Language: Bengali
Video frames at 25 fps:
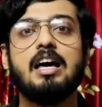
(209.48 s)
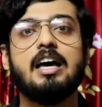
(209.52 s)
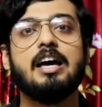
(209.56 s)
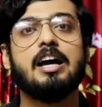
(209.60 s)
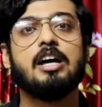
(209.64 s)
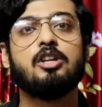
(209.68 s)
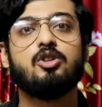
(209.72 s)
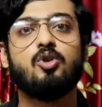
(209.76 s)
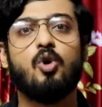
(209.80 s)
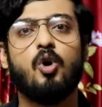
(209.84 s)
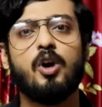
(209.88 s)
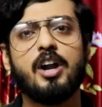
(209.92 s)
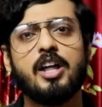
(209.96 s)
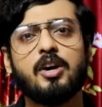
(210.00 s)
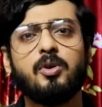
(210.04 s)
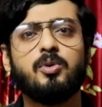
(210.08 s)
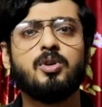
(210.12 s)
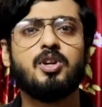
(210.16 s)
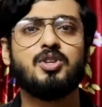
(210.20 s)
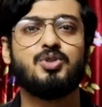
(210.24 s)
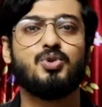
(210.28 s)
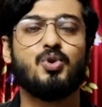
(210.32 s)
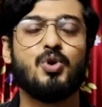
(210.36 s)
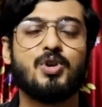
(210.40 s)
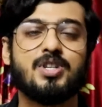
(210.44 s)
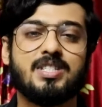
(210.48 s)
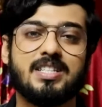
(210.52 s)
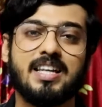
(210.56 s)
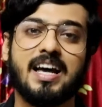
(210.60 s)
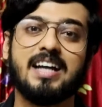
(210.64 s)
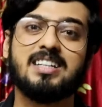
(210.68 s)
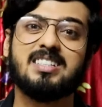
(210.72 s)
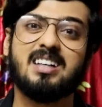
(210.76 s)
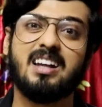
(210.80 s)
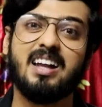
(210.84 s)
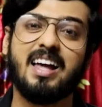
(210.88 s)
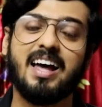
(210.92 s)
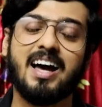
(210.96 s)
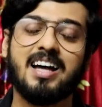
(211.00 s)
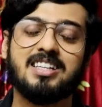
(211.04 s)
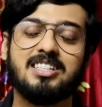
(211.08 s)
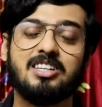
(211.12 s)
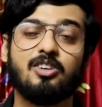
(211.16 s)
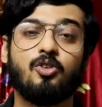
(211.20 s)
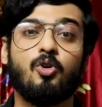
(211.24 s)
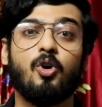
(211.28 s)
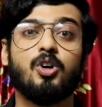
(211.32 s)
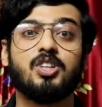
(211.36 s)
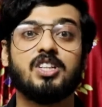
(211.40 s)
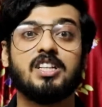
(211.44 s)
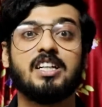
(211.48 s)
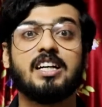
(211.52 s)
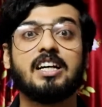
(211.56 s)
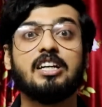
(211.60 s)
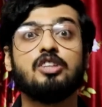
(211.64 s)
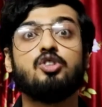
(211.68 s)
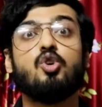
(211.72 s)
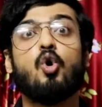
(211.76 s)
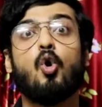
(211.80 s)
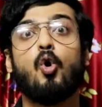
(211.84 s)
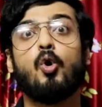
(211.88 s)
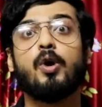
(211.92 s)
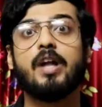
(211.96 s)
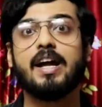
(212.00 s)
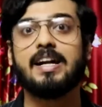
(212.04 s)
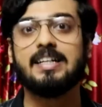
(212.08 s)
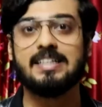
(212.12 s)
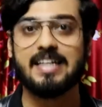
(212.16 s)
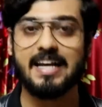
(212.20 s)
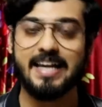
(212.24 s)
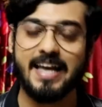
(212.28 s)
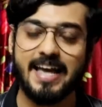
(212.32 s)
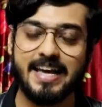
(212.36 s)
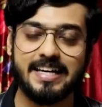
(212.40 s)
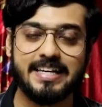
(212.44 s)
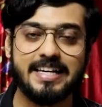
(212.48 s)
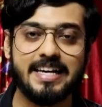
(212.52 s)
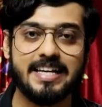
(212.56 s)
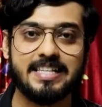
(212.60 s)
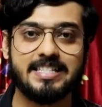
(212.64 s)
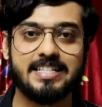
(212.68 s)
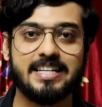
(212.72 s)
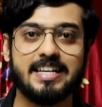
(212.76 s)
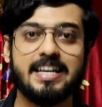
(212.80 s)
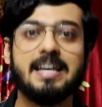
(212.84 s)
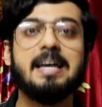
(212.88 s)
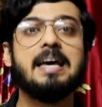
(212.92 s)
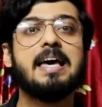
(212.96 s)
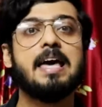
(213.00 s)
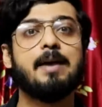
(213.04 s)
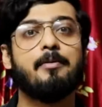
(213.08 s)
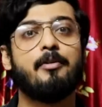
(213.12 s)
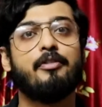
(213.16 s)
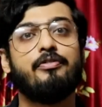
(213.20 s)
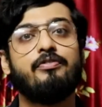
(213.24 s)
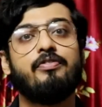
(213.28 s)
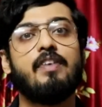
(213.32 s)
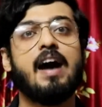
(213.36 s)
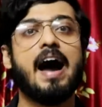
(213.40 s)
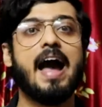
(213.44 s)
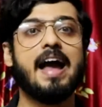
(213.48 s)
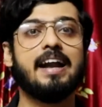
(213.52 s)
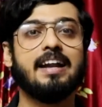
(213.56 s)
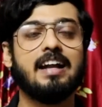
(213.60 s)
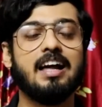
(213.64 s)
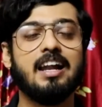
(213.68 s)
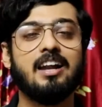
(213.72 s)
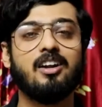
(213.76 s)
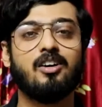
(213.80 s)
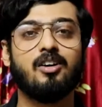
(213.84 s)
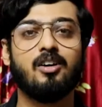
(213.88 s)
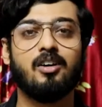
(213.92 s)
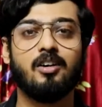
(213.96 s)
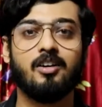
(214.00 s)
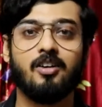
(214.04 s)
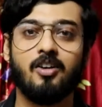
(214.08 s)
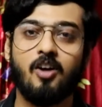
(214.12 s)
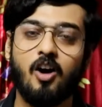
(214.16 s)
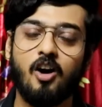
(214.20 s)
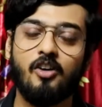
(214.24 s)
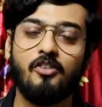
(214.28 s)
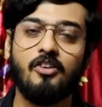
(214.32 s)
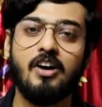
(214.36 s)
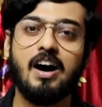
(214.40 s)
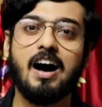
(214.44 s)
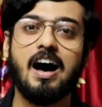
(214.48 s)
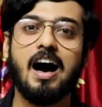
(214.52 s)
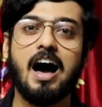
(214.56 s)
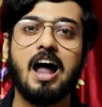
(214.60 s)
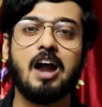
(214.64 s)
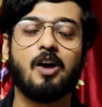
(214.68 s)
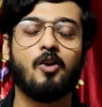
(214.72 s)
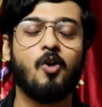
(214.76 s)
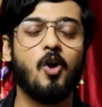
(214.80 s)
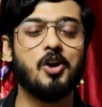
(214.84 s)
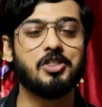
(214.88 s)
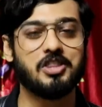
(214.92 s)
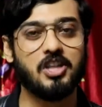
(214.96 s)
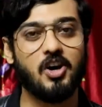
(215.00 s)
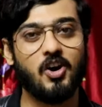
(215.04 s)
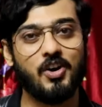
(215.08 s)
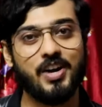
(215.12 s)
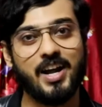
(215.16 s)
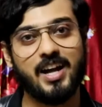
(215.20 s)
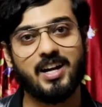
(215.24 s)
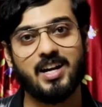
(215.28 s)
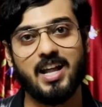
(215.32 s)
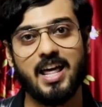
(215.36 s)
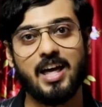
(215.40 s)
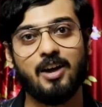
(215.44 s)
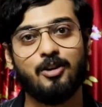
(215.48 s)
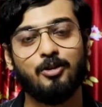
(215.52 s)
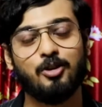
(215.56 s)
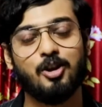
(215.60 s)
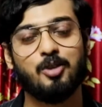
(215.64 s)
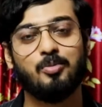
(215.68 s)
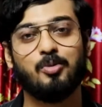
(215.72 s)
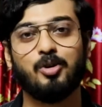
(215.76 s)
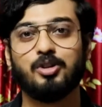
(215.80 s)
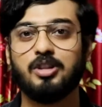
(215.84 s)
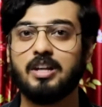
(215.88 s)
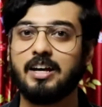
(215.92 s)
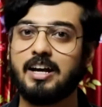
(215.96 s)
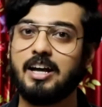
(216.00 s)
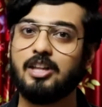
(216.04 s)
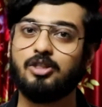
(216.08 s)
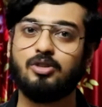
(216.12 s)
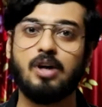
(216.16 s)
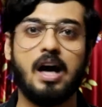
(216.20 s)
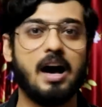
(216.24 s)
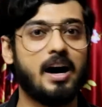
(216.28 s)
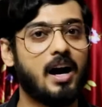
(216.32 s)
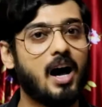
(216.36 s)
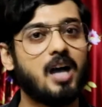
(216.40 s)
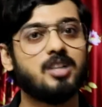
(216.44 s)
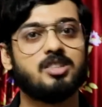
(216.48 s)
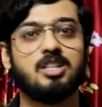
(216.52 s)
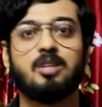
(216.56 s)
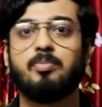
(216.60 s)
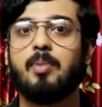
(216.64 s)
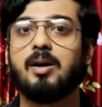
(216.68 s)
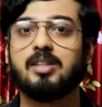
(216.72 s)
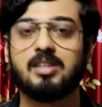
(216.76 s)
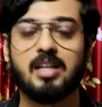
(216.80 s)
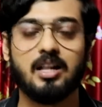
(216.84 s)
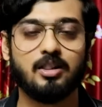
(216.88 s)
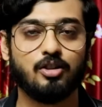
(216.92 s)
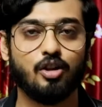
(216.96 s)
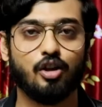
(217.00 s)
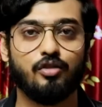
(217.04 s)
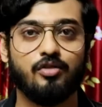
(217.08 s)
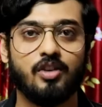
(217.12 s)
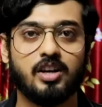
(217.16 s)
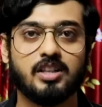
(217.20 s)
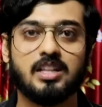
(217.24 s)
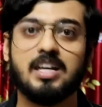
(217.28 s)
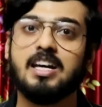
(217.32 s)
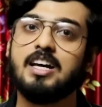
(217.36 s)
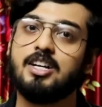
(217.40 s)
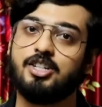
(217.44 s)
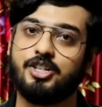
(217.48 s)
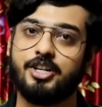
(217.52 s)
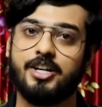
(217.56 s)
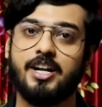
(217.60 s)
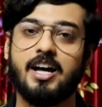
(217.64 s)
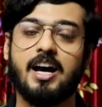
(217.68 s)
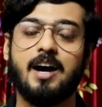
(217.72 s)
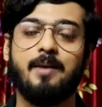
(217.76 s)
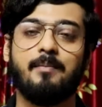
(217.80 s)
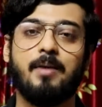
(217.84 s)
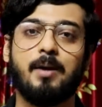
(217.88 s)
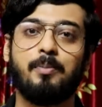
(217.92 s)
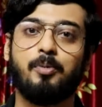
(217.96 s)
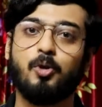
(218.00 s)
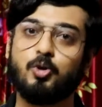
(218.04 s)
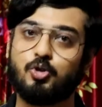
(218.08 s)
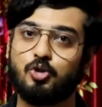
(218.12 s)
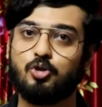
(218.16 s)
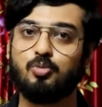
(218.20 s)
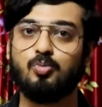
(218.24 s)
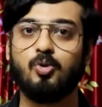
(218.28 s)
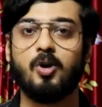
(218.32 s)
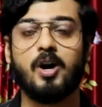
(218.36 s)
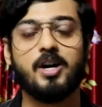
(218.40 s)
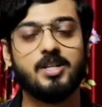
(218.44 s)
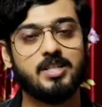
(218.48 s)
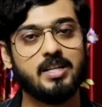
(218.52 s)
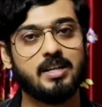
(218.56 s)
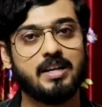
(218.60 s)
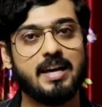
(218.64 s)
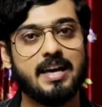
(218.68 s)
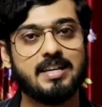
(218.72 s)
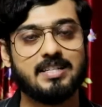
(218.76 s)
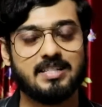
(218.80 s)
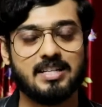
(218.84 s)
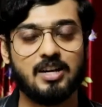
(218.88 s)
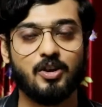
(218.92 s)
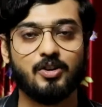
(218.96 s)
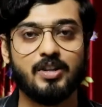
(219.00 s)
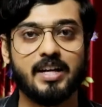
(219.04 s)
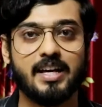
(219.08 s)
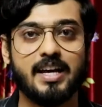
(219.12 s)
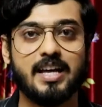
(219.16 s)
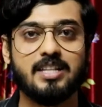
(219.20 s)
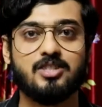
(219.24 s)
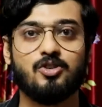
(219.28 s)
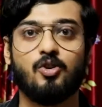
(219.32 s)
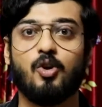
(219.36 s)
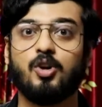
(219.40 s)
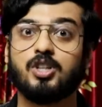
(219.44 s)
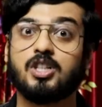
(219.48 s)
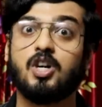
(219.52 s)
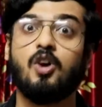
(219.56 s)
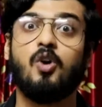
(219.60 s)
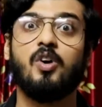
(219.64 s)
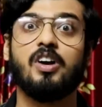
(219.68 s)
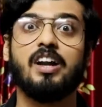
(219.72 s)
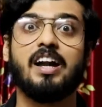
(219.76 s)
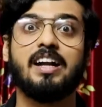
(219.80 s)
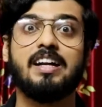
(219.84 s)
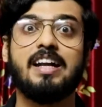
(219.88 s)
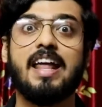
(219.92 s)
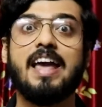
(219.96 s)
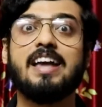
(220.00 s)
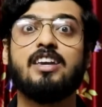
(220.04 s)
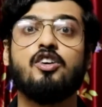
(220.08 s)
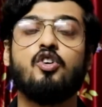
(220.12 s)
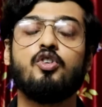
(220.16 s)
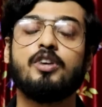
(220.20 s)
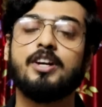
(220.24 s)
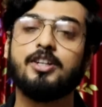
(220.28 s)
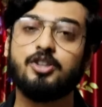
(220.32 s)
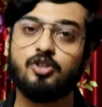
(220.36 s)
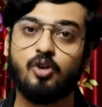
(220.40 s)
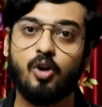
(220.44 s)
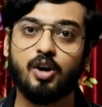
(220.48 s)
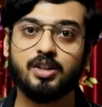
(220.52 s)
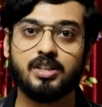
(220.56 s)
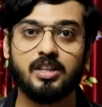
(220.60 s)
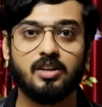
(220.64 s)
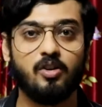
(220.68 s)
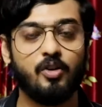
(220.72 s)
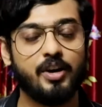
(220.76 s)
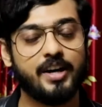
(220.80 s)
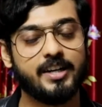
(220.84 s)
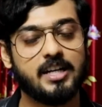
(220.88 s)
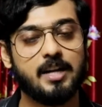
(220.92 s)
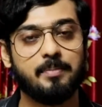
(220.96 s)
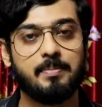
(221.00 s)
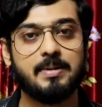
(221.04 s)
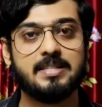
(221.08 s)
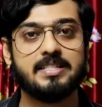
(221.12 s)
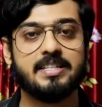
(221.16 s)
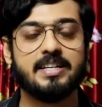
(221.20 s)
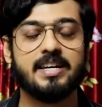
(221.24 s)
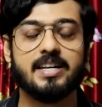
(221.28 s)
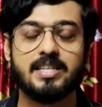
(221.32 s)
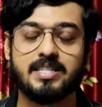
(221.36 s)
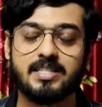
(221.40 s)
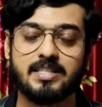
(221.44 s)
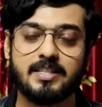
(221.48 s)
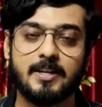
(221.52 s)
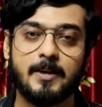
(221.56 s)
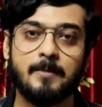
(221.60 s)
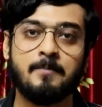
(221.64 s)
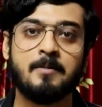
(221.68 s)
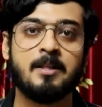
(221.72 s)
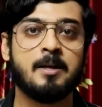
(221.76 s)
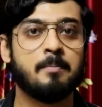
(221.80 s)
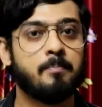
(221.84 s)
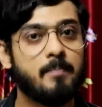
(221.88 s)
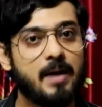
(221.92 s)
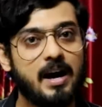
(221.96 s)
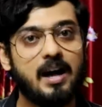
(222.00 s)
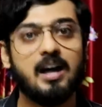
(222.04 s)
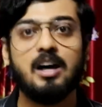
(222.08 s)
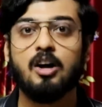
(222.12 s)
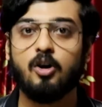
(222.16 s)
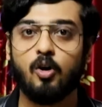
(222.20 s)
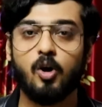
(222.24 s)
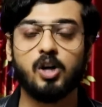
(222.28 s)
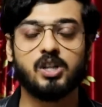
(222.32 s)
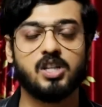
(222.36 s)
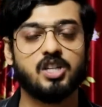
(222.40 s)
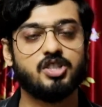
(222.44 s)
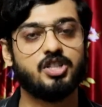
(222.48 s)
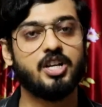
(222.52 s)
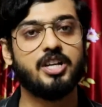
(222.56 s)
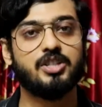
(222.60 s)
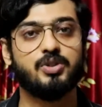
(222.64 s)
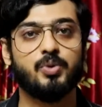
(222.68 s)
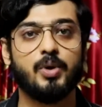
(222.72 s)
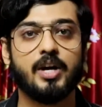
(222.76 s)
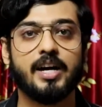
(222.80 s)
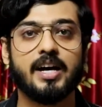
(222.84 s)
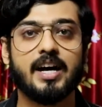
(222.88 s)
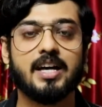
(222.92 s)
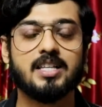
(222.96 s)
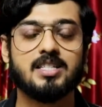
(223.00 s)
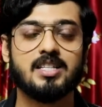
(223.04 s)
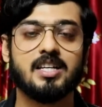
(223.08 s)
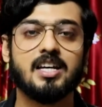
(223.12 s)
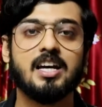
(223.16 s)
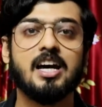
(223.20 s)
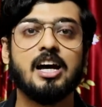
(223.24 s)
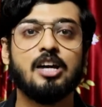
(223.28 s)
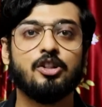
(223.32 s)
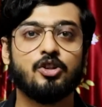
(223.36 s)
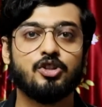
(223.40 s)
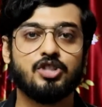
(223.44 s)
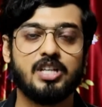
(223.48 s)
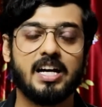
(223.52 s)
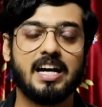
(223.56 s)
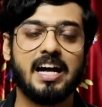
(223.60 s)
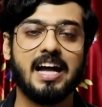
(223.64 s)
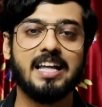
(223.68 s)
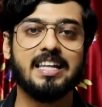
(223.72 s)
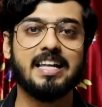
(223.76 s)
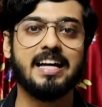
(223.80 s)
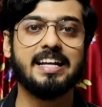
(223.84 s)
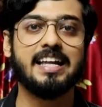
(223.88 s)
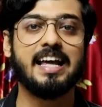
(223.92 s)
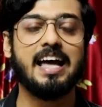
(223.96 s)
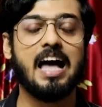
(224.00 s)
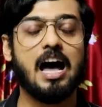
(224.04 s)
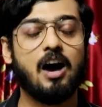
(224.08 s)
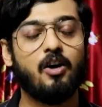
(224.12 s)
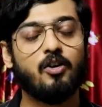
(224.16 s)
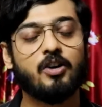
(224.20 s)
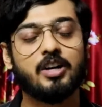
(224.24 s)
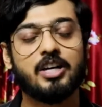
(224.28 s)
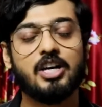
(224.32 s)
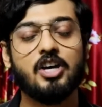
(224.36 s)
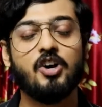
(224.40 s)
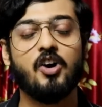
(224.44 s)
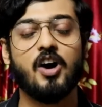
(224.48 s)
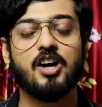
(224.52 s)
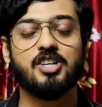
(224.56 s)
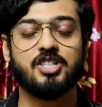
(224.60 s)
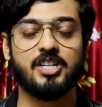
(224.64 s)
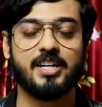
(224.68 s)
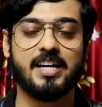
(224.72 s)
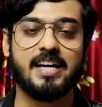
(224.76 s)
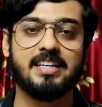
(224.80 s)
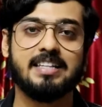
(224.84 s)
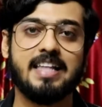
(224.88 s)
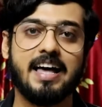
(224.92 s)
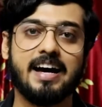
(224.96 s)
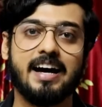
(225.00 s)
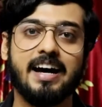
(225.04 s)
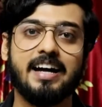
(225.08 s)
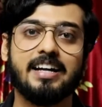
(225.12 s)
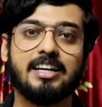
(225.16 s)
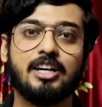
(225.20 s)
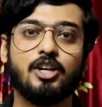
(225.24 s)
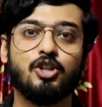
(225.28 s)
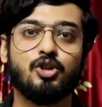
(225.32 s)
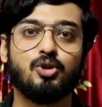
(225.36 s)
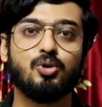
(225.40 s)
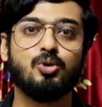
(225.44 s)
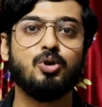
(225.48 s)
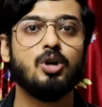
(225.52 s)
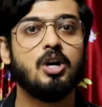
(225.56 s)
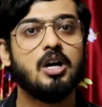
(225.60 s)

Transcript: কিন্তু অনেকগুলো সোর্স থেকে জানা যাচ্ছে কথাটা কিন্তু অনেকটাই এগিয়েছে এবার ফাইনাল হওয়া আর কথা অনেকটা এগোনোর মধ্যে কিন্তু আকাশের পাতাল তফাত সেটা আমরা কৌশল মুখার্জির কেসটাও দেখিয়েছি কথা অনেকটা এগিয়েও কিন্তু কথা অনেকটা পিছিয়ে এসছে বা কথা শেষ হয়ে গেছে তো সেখানে দাঁড়িয়ে এখন কি হয় সেটাই দেখার কিন্তু